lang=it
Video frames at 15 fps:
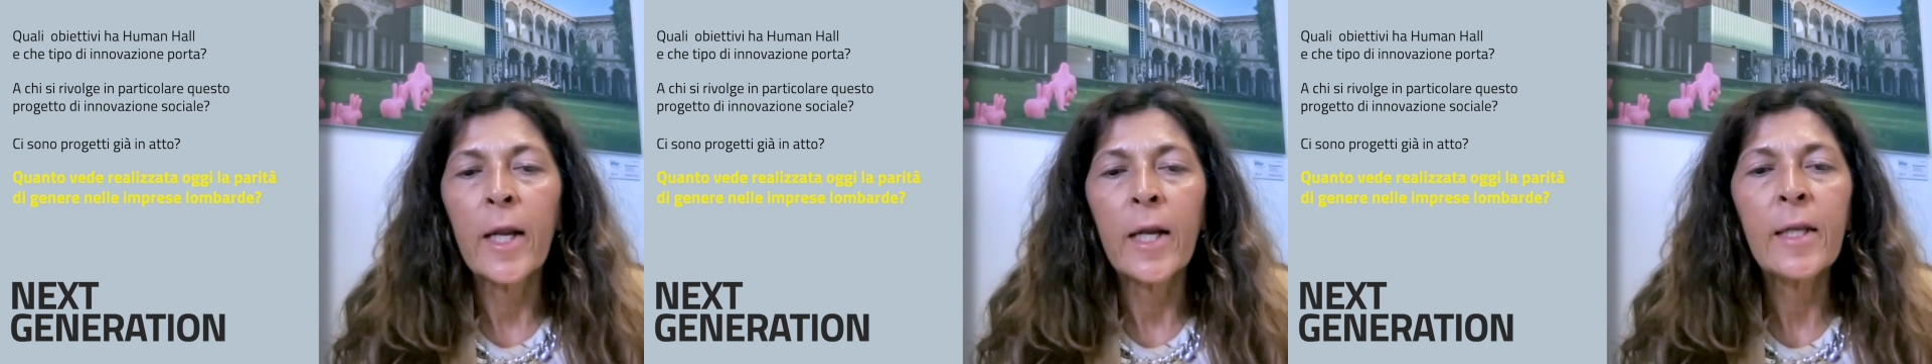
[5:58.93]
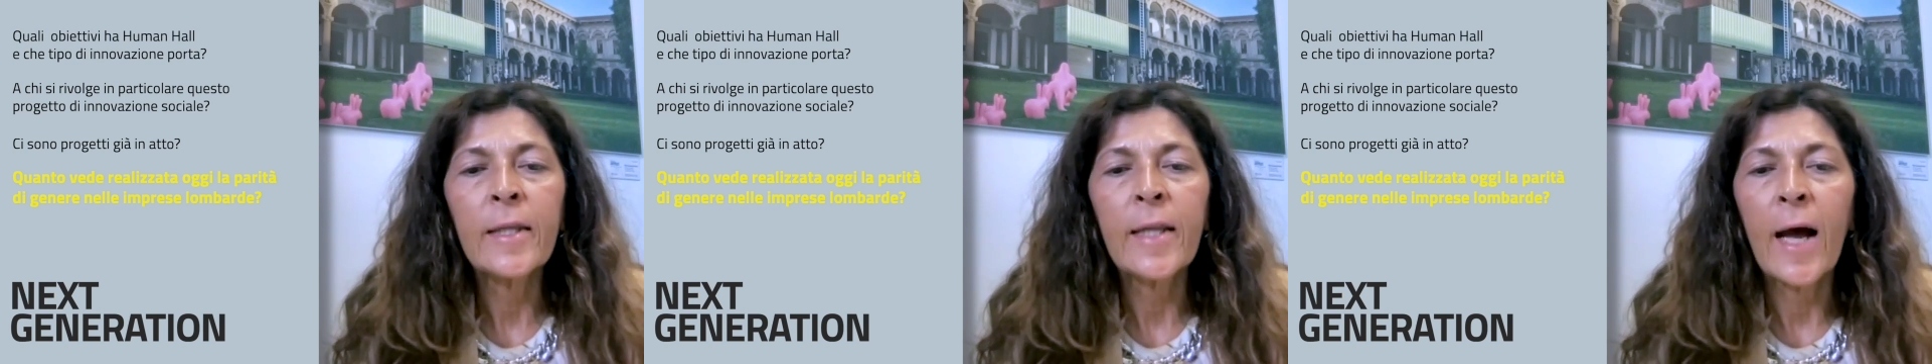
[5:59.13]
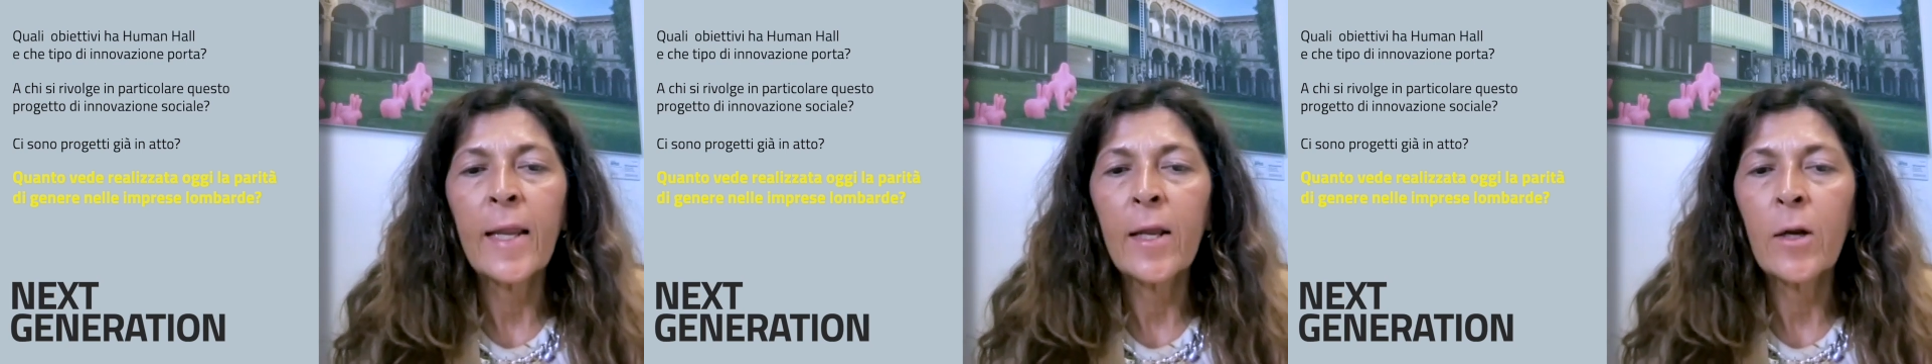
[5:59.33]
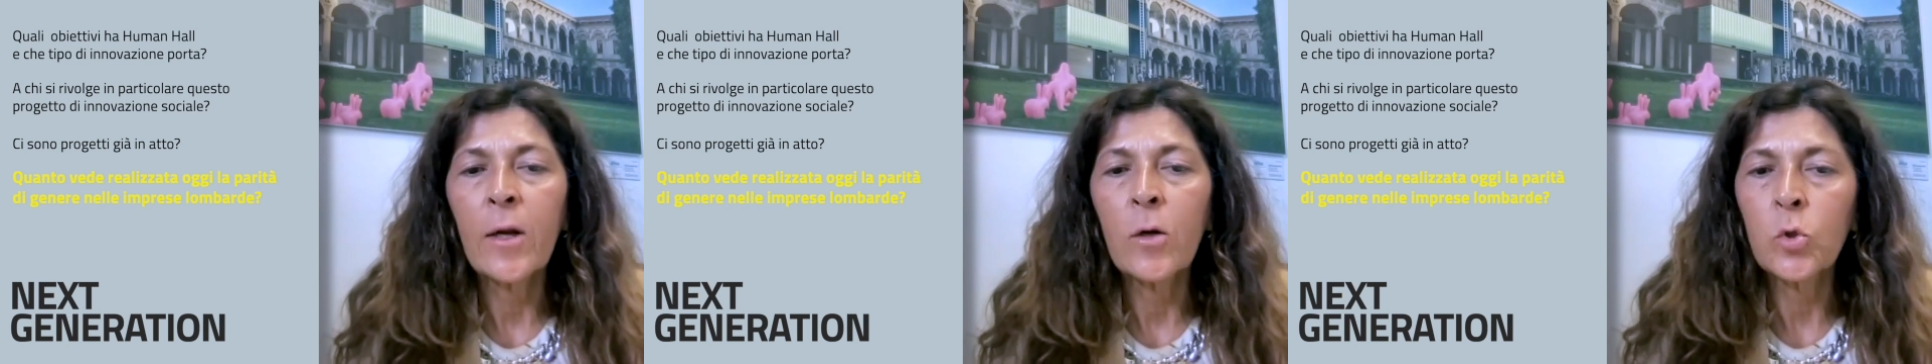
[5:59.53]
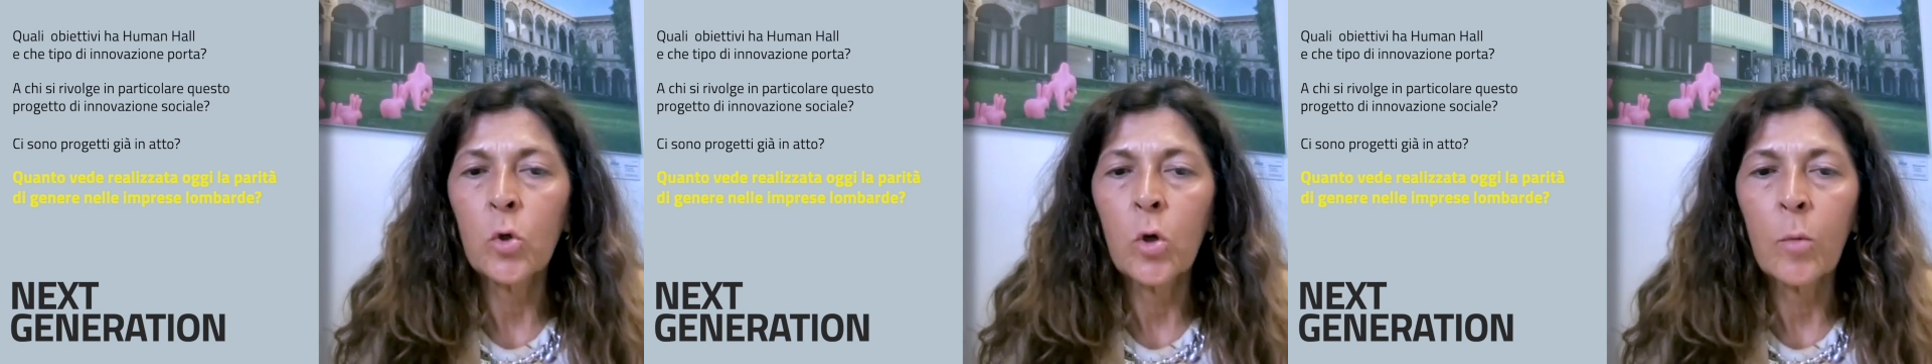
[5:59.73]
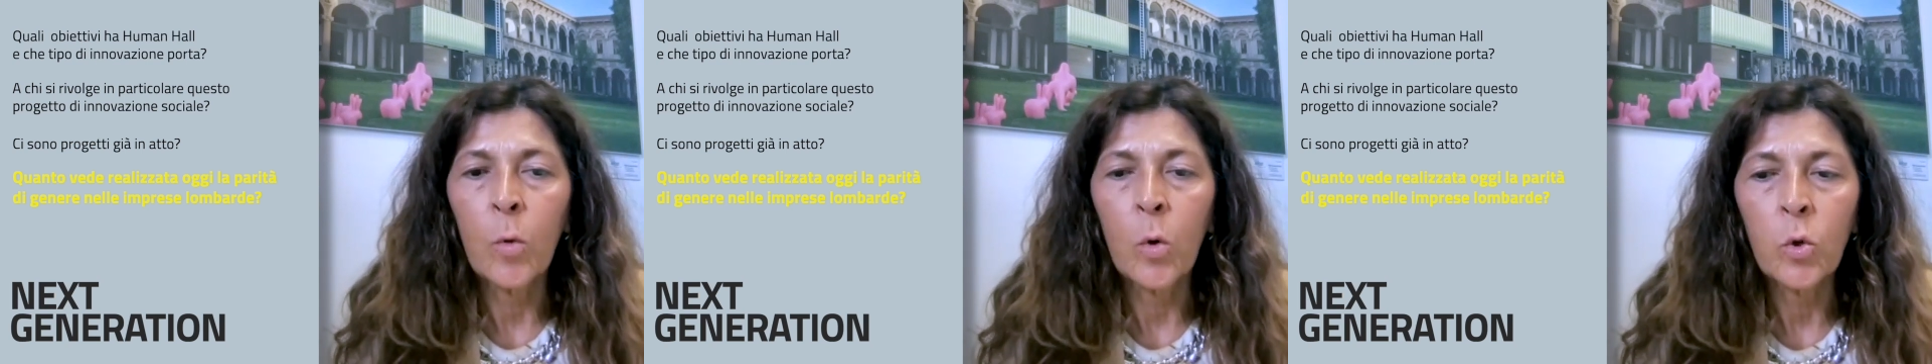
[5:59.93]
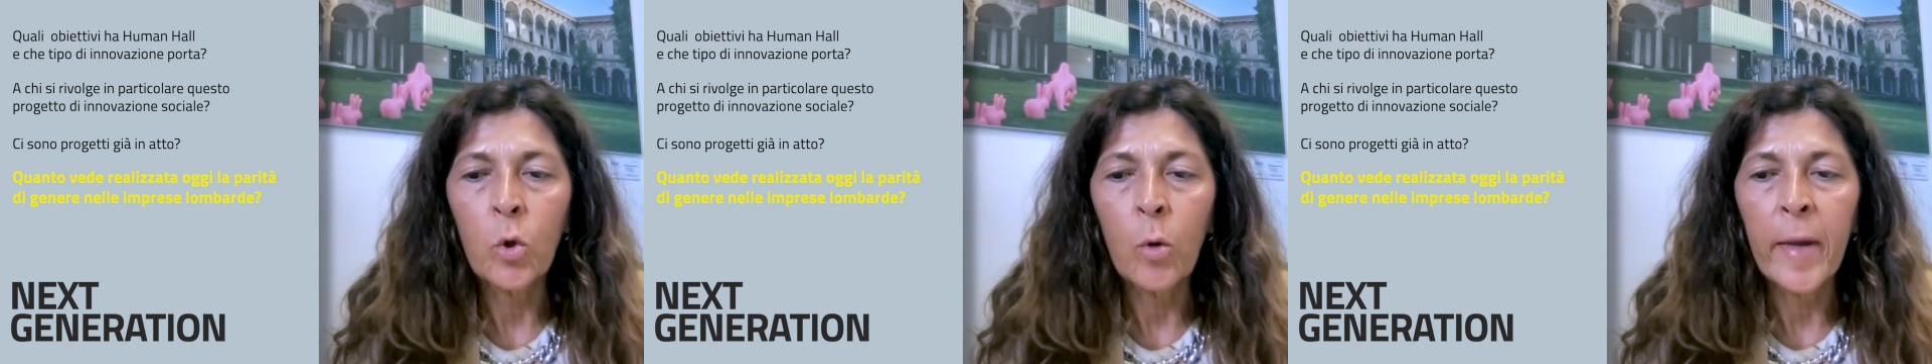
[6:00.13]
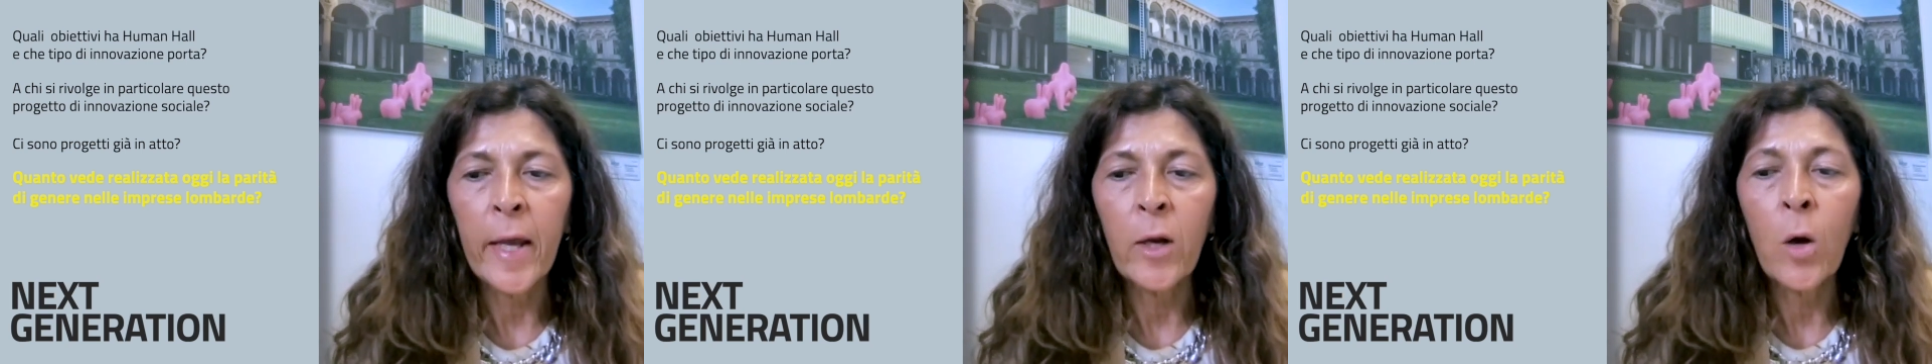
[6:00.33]
in Italia lo sono
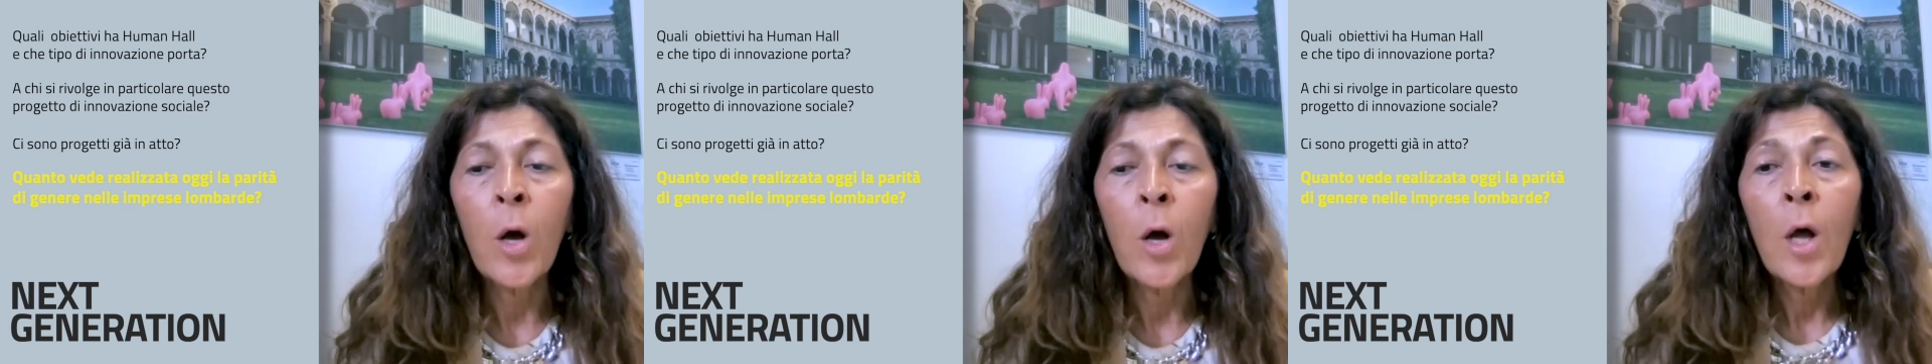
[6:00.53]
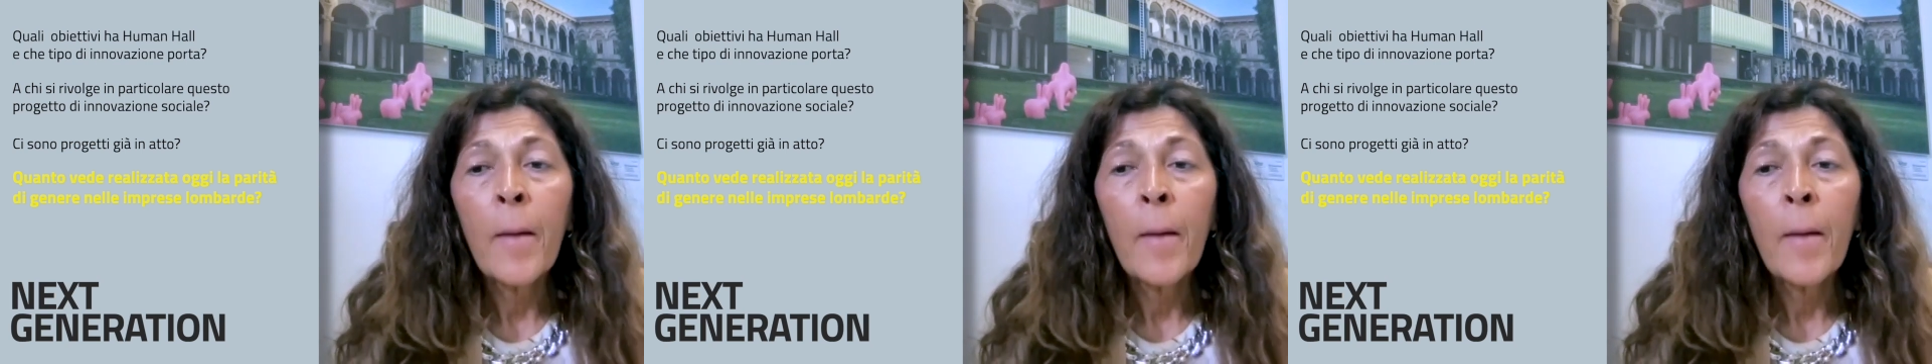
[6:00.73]
molto meno.